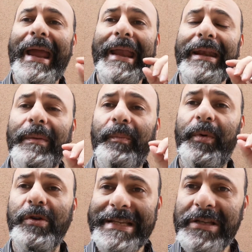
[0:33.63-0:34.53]
en
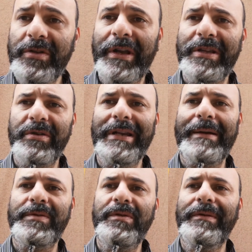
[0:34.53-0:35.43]
procesos que son
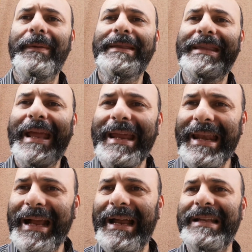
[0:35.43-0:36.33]
absolutamente
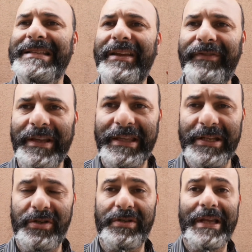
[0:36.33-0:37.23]
ilegales y
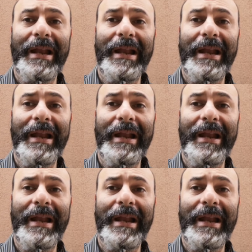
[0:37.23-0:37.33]
ficticios.